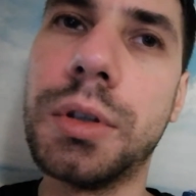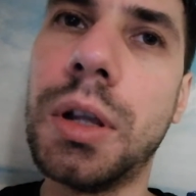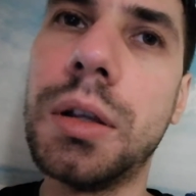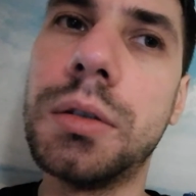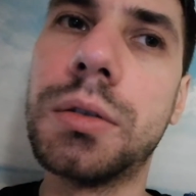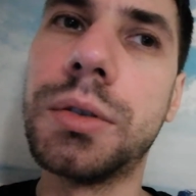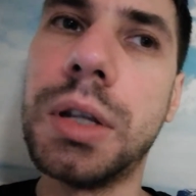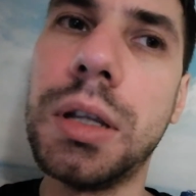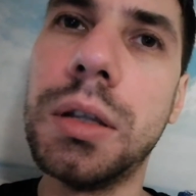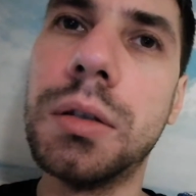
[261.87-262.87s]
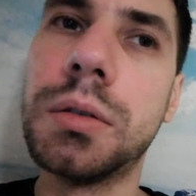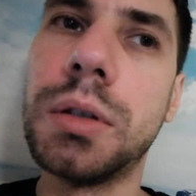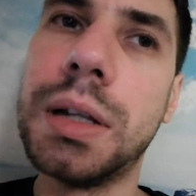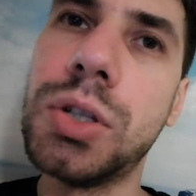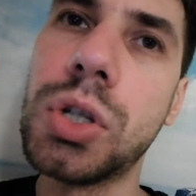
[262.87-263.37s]
или три
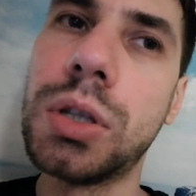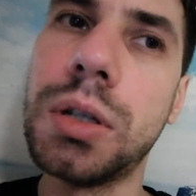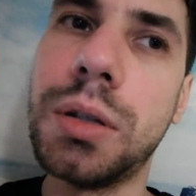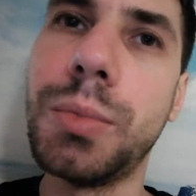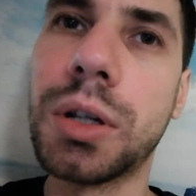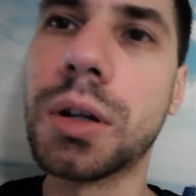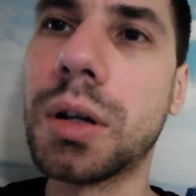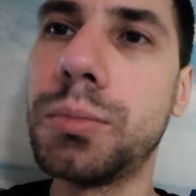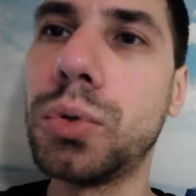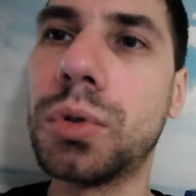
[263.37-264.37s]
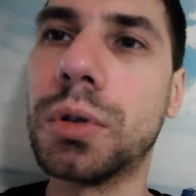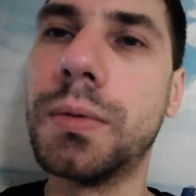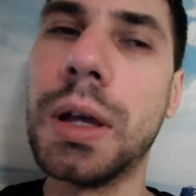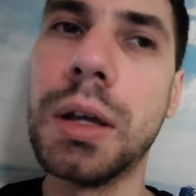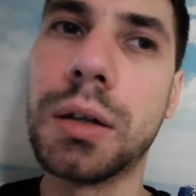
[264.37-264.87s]
или четыре
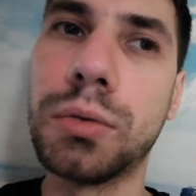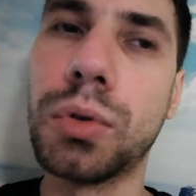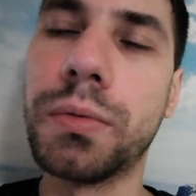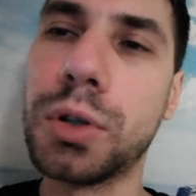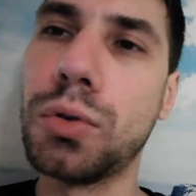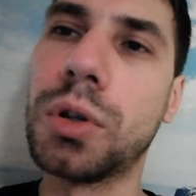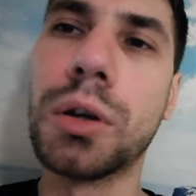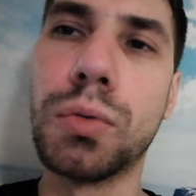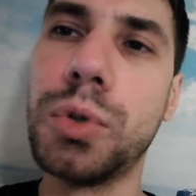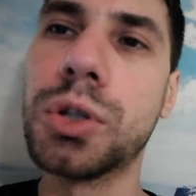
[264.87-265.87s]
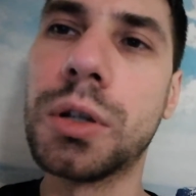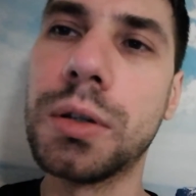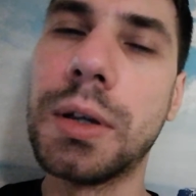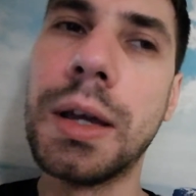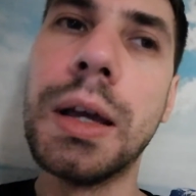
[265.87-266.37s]
микрокомпьютера, которые в одной коробочке.
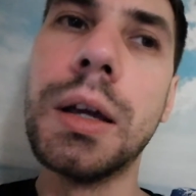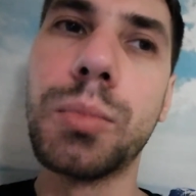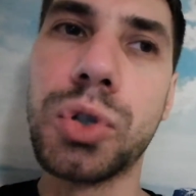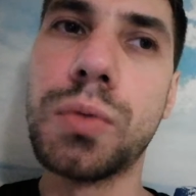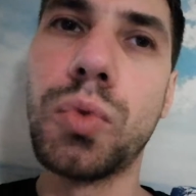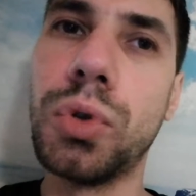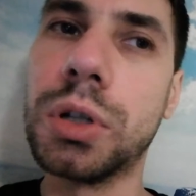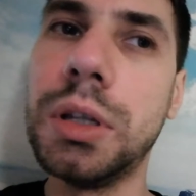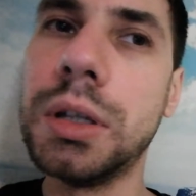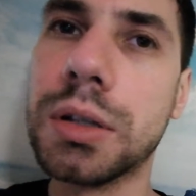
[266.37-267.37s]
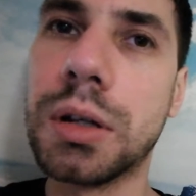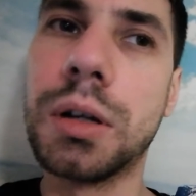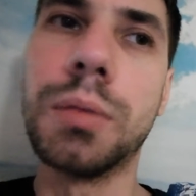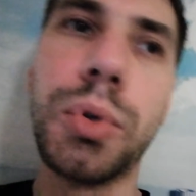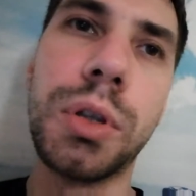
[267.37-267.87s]
Почему их
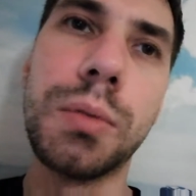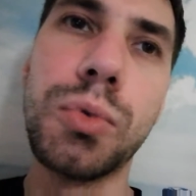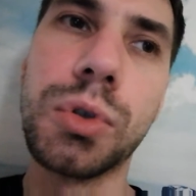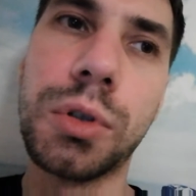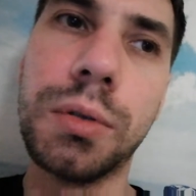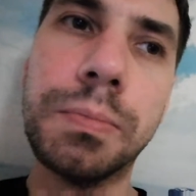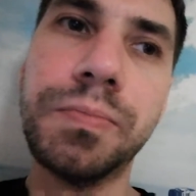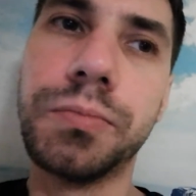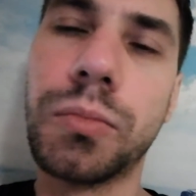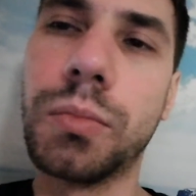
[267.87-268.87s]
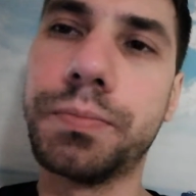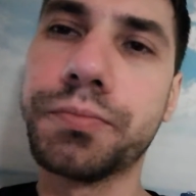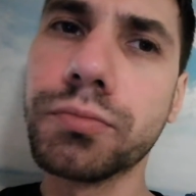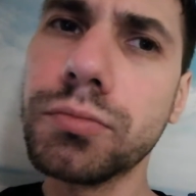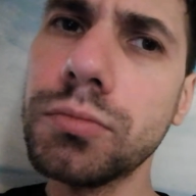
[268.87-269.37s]
несколько? Потому что
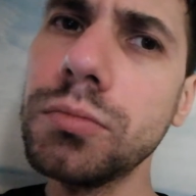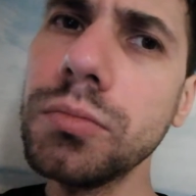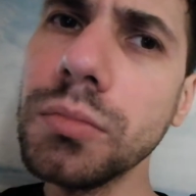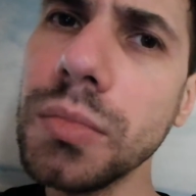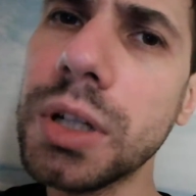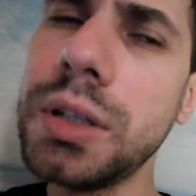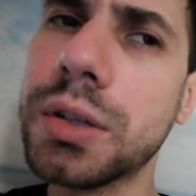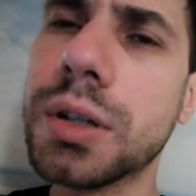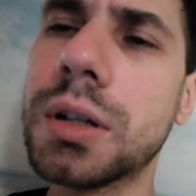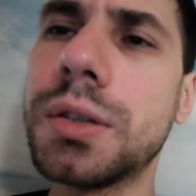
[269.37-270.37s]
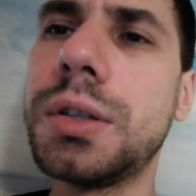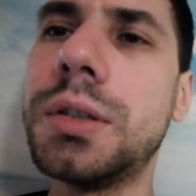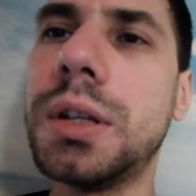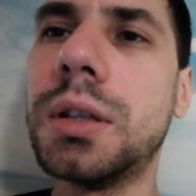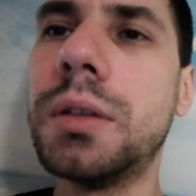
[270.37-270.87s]
несколько
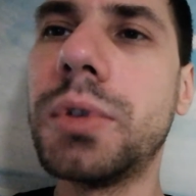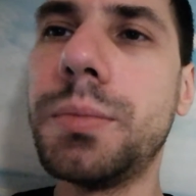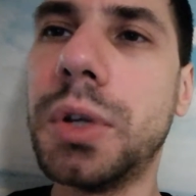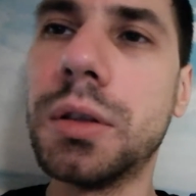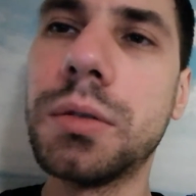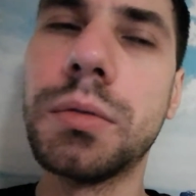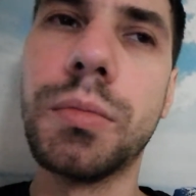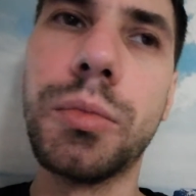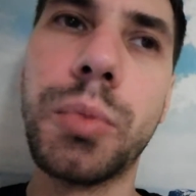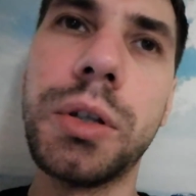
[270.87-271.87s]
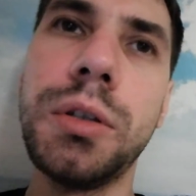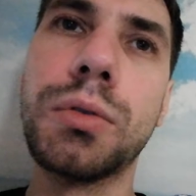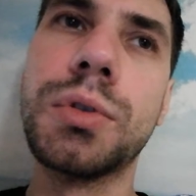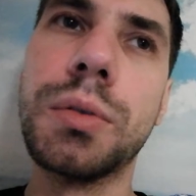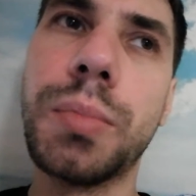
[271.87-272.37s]
сетей одновременно
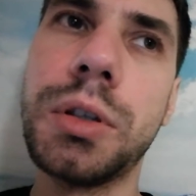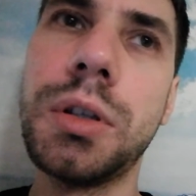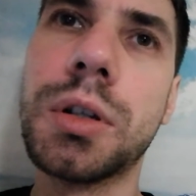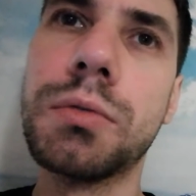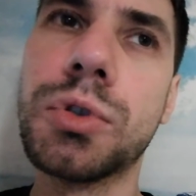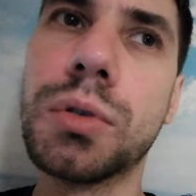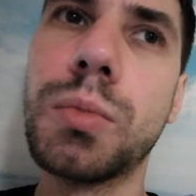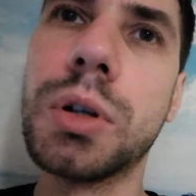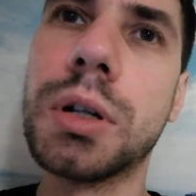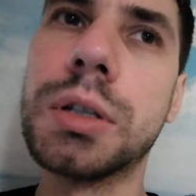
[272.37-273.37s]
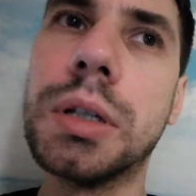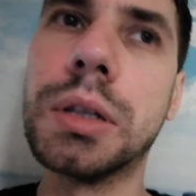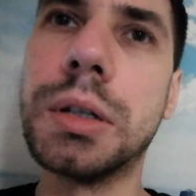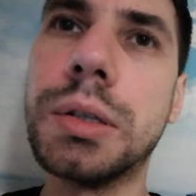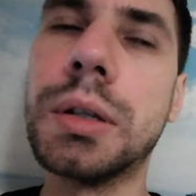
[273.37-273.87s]
планируется поддерживать, чтобы каждый
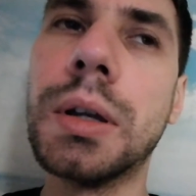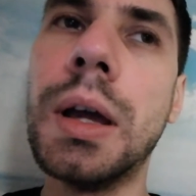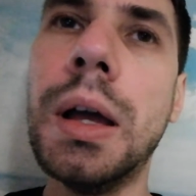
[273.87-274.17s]
кластер.